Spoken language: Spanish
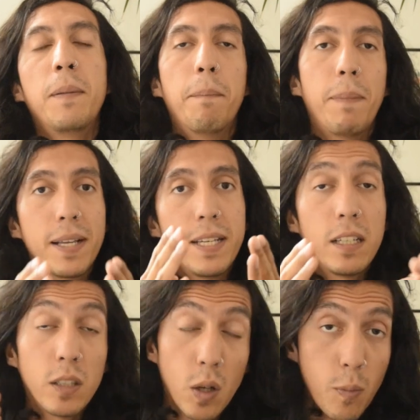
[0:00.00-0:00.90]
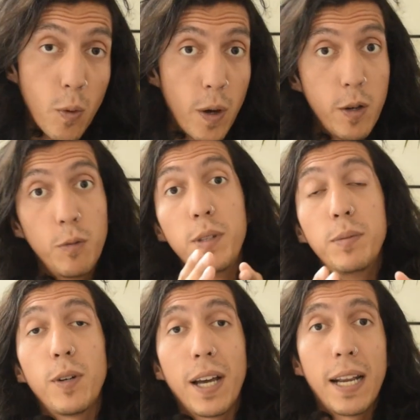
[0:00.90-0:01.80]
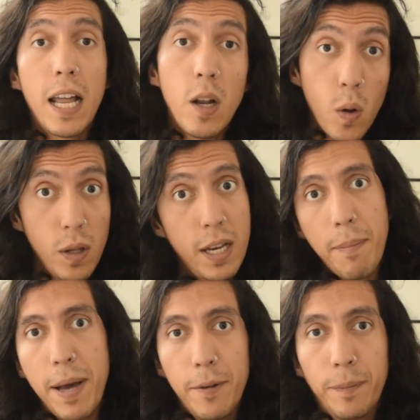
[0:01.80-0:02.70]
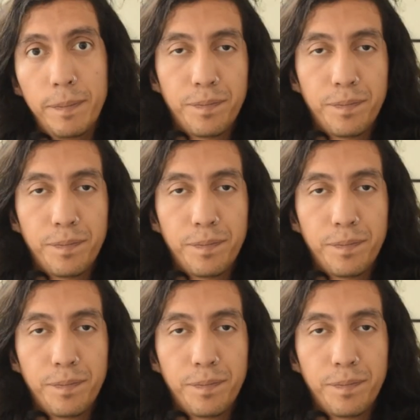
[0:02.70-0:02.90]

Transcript: vayan como en un mismo canal o de la mano.